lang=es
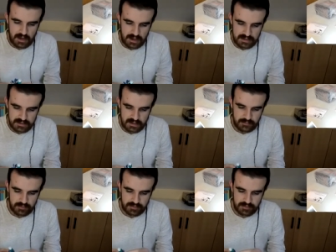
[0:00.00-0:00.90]
Aquí
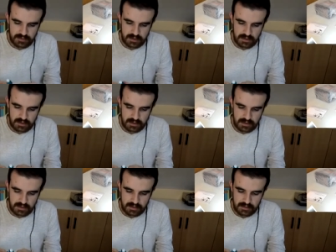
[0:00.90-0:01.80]
tenemos
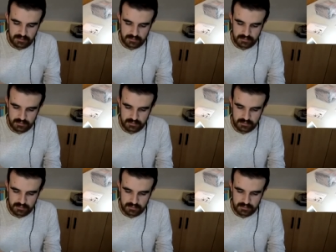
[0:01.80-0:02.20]
eh,